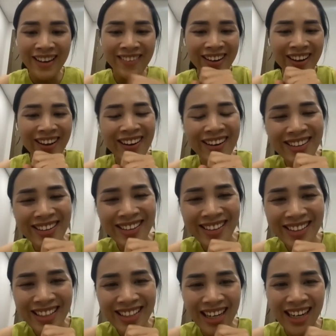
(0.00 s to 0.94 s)
Vân có được
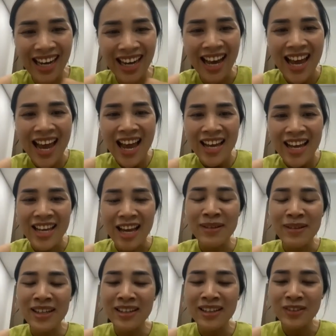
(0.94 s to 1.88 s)
chứng nhận là
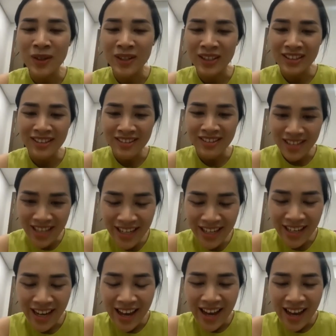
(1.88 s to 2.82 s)
giảm cân thuận tự
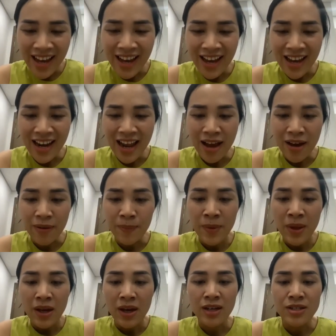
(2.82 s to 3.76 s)
nhiên, là
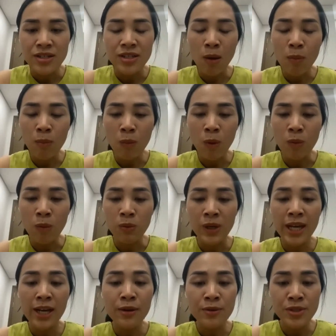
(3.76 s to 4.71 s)
trong một
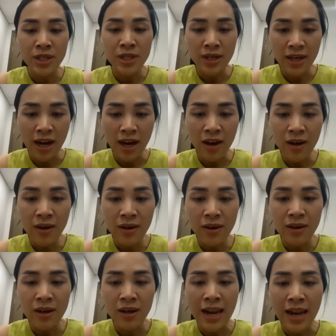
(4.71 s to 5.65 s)
cái liệu trình
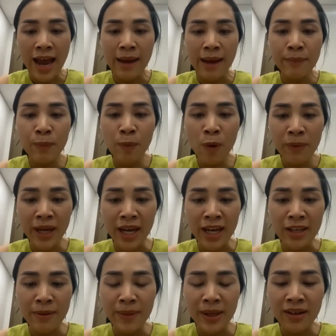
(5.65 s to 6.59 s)
đó là 21
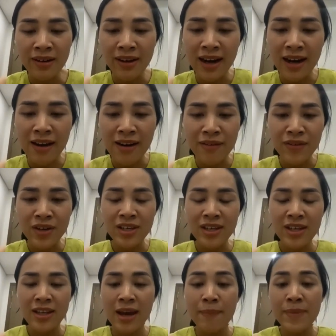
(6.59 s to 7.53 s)
ngày, nhưng mà thực ra là
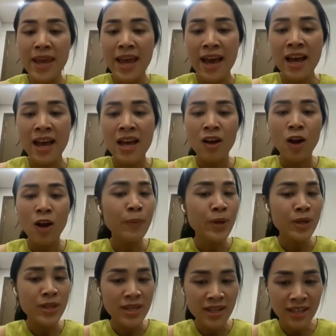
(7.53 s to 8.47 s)
Vân chỉ tham gia có
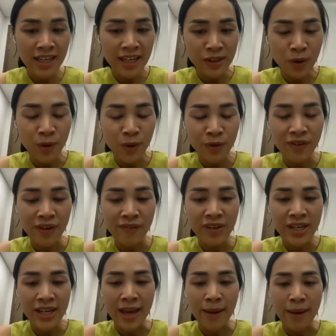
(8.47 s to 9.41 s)
19 ngày thôi và
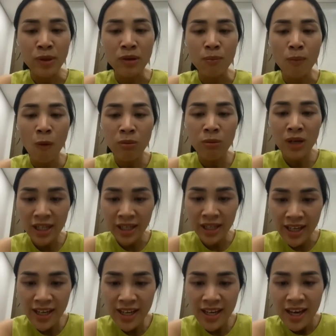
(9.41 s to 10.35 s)
Vân giảm được 4
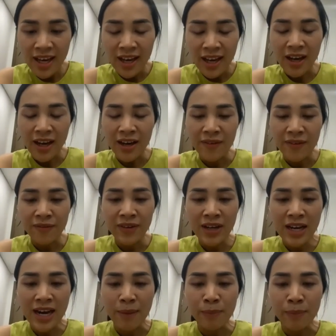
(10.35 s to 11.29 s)
kg
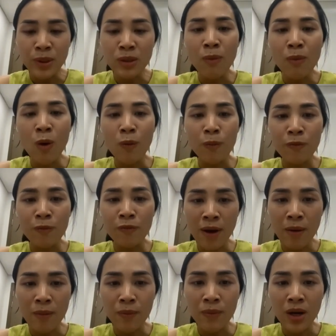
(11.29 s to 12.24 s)
với lại 11 cm
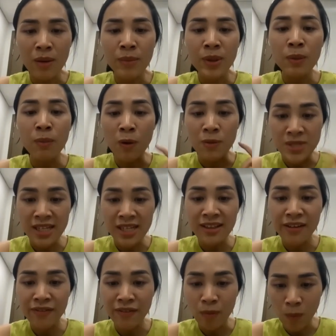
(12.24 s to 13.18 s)

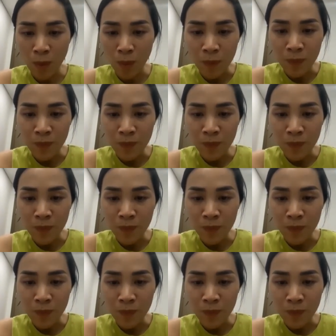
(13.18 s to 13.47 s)
vòng